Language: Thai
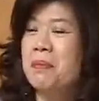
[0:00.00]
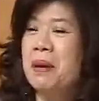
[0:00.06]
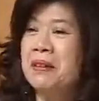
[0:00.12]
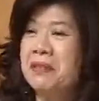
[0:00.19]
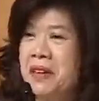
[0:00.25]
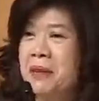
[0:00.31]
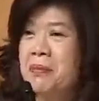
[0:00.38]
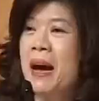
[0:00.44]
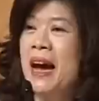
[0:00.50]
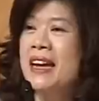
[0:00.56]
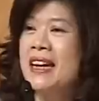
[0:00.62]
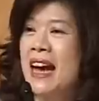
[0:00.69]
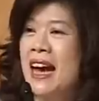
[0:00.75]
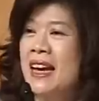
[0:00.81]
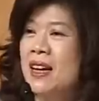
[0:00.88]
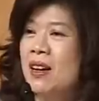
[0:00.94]
เป็นเรื่องภาย
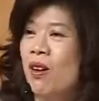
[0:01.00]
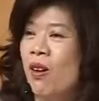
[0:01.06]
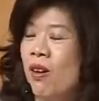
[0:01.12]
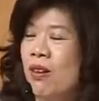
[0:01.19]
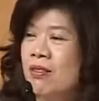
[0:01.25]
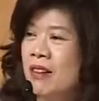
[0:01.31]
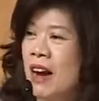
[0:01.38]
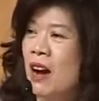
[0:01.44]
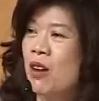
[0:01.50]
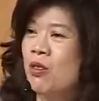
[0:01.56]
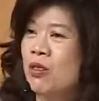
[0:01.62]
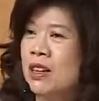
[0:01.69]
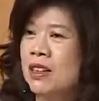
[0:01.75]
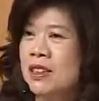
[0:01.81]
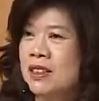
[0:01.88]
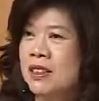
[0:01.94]
ในของเรา
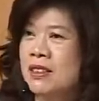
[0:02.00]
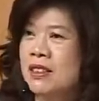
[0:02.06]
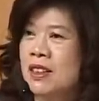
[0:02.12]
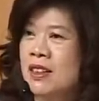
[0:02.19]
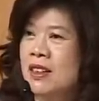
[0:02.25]
ก็คือ